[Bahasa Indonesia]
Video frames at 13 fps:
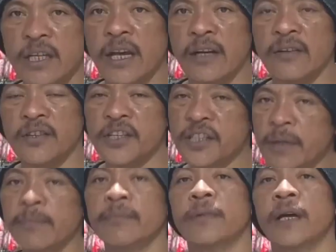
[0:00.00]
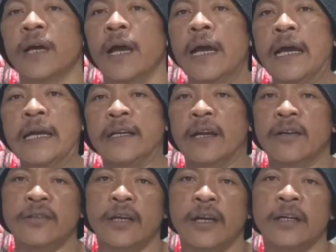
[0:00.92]
dengan sistem dan
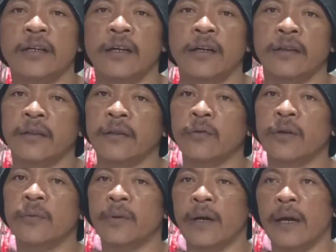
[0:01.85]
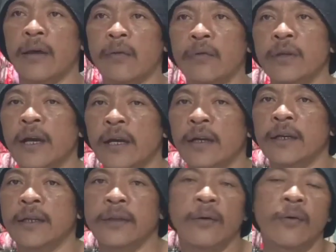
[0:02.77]
syarat dan ketentuan berlaku yang ada
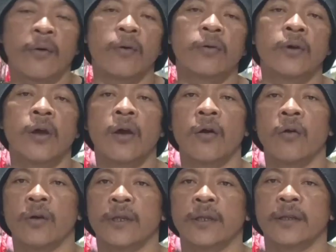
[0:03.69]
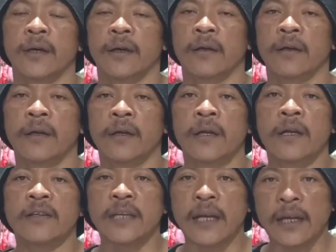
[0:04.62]
di toko kita.
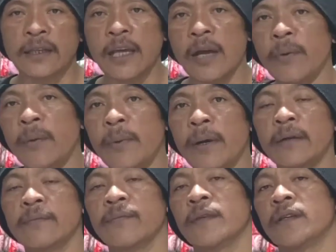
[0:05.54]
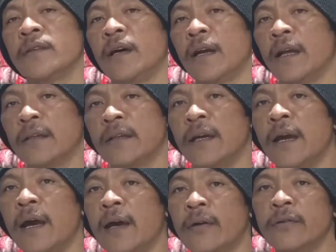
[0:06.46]
Syaratnya apa, Bang? Syaratnya
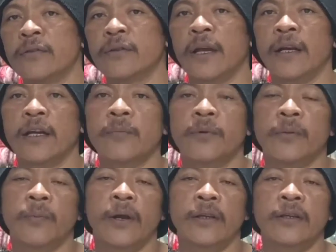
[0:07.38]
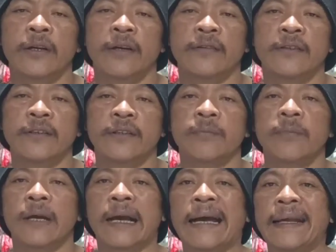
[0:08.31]
harus Anda berbelanja dengan
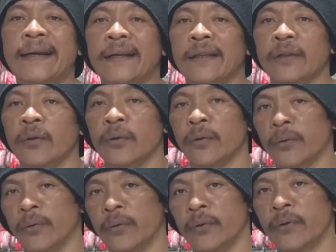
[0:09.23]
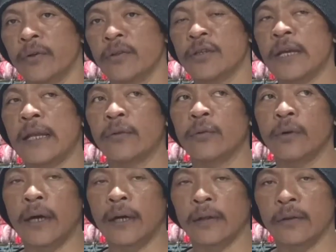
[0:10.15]
sistem karton. Satu
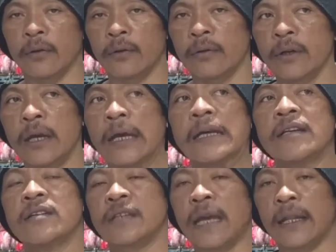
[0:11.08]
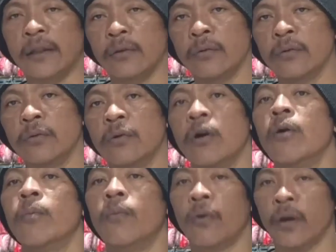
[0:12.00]
karton, satu
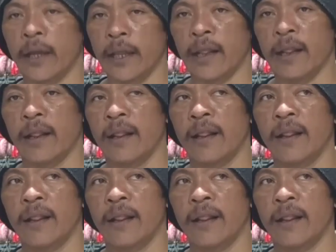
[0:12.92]
model.